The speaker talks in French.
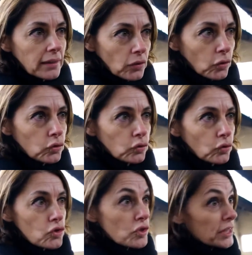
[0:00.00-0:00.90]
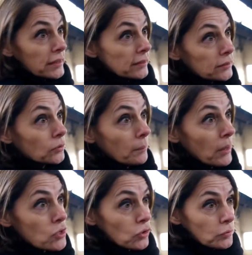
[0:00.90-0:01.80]
très dense sur une jauge qui n'existe
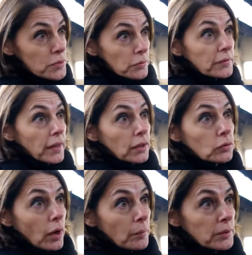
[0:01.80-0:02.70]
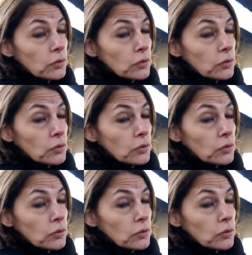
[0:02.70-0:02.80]
pas aujourd'hui sur le territoire,